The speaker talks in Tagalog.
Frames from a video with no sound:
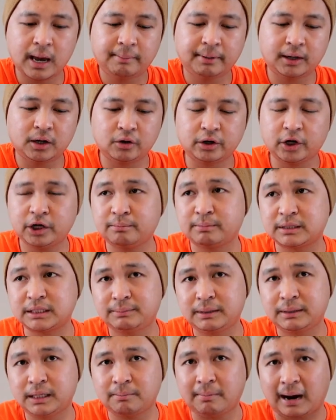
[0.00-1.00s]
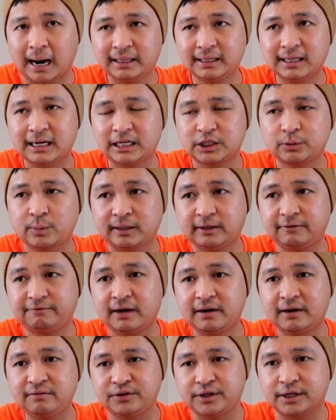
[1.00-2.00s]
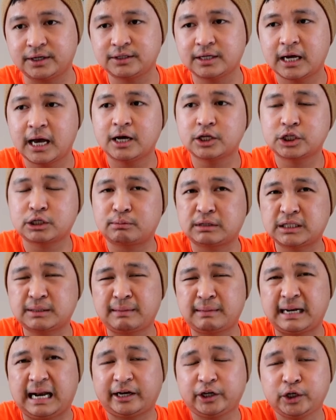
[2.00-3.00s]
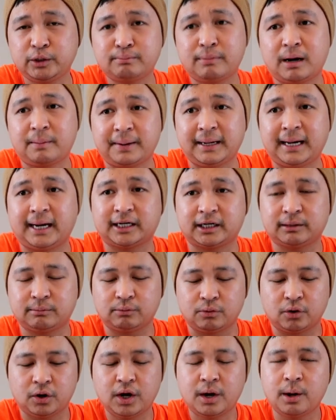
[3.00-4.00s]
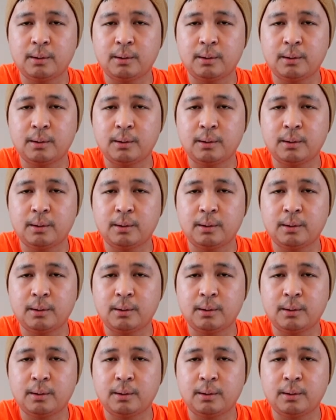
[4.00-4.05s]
Pero ngayon, mas binabakan nila 25 years. So, mas malaki yung babayaran mo.